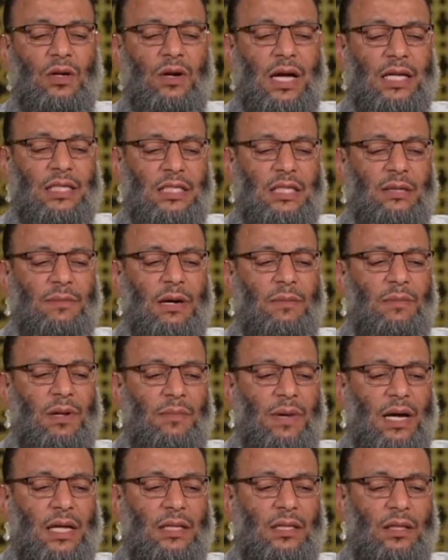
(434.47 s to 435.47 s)
دلوقتي سيبك من
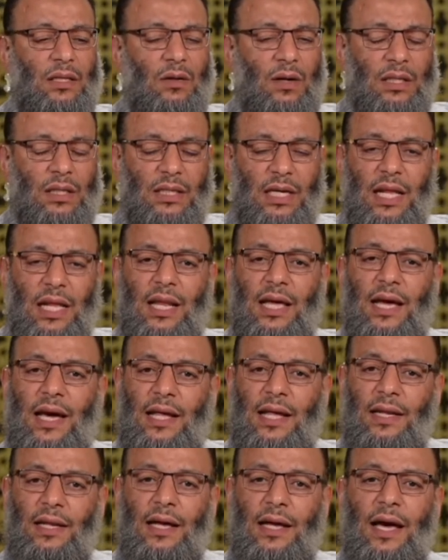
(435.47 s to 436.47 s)
المهدي دلوقتي
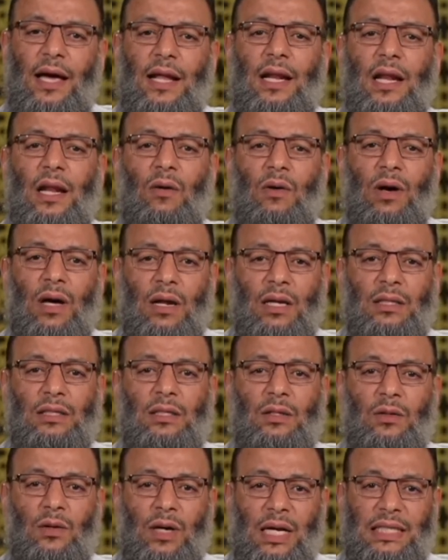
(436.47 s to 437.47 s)
الان انا لو
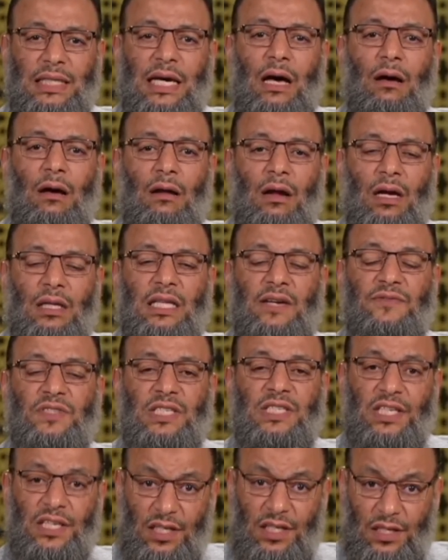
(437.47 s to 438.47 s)
اردت دلوقتي اقرا
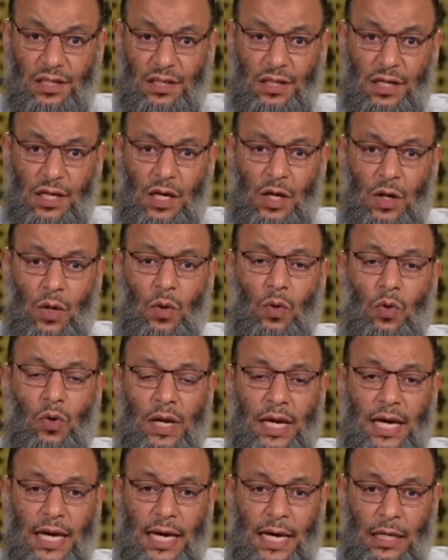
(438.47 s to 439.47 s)
تفسير
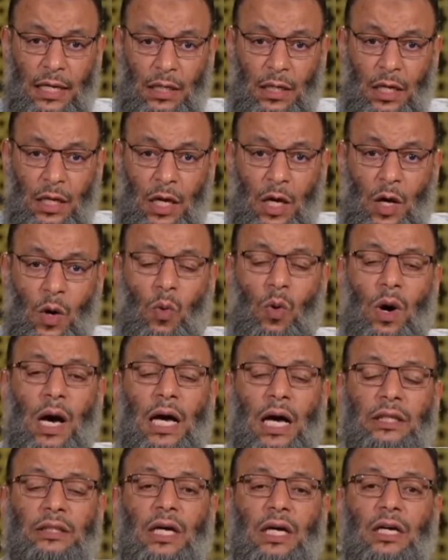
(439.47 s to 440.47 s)
قران
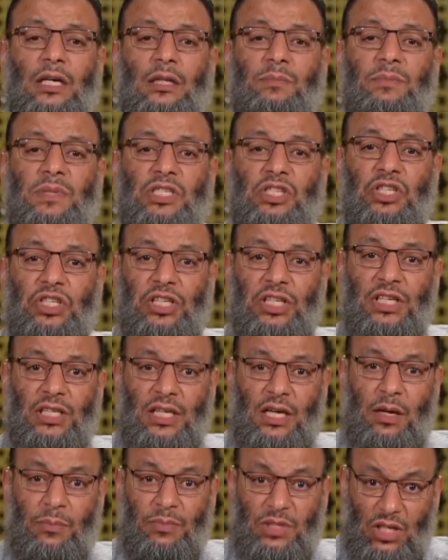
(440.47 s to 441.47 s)
واعتقد
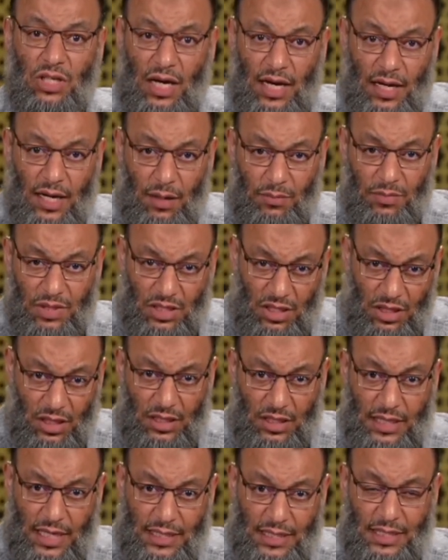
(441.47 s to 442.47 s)
بصحته بصحه
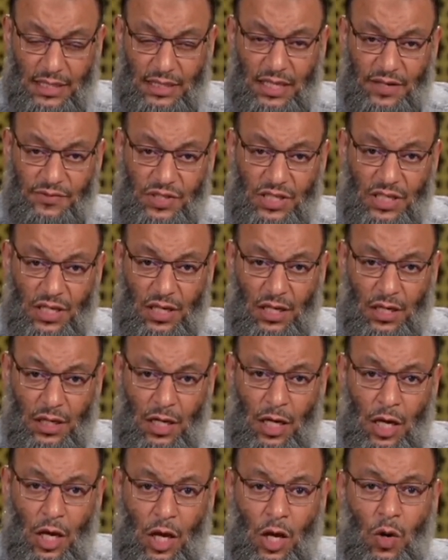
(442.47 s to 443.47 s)
بصحه هذا التفسير
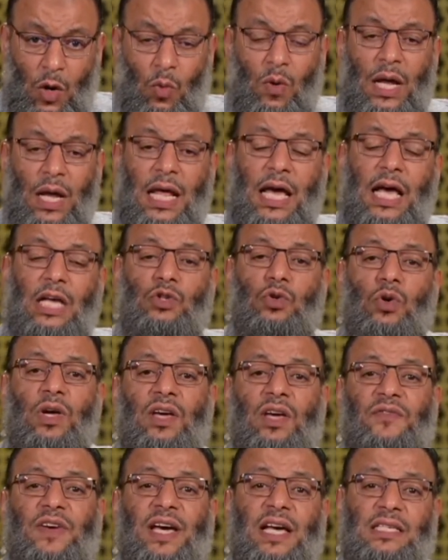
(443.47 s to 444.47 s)
ولا
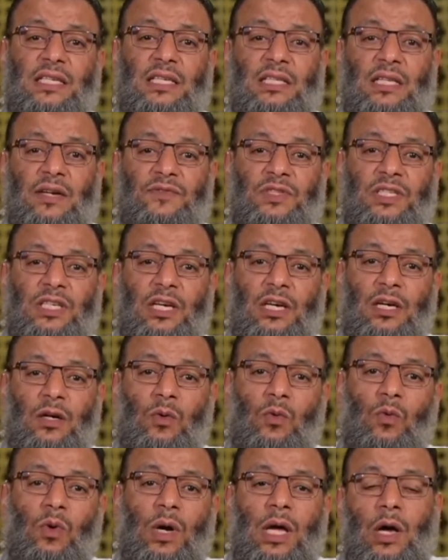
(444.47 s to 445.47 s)
اشك في هذا
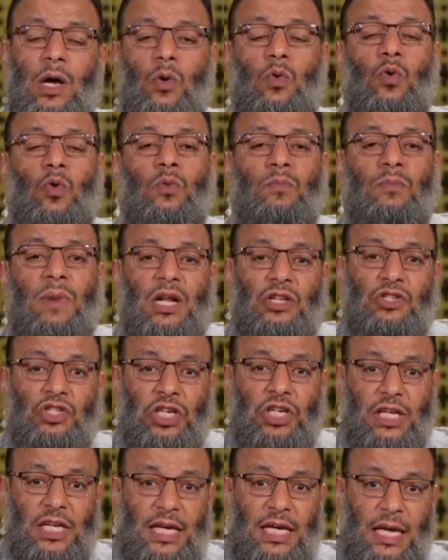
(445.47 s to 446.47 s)
التفسير ويكون
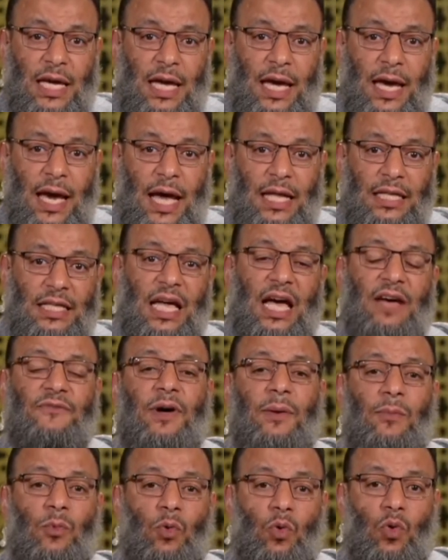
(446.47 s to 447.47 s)
مرجع لي حتى
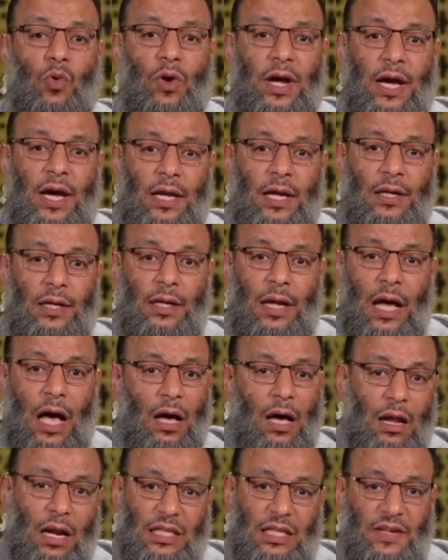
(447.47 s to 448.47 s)
افهم القران
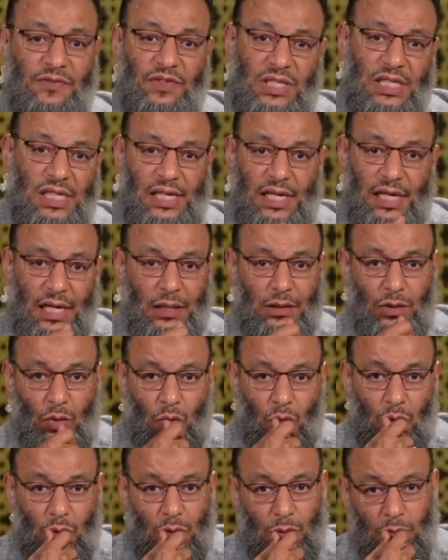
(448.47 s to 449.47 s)
اقرا تفسير ايه
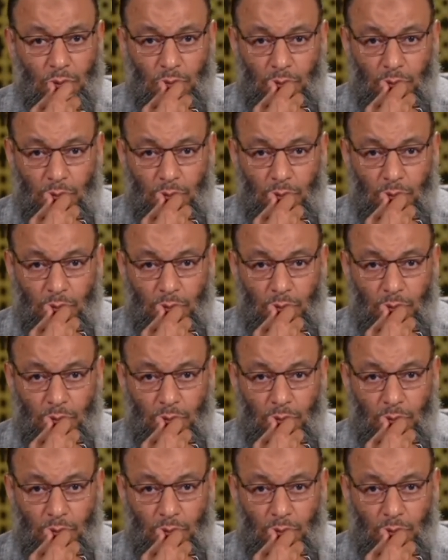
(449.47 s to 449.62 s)
عندكم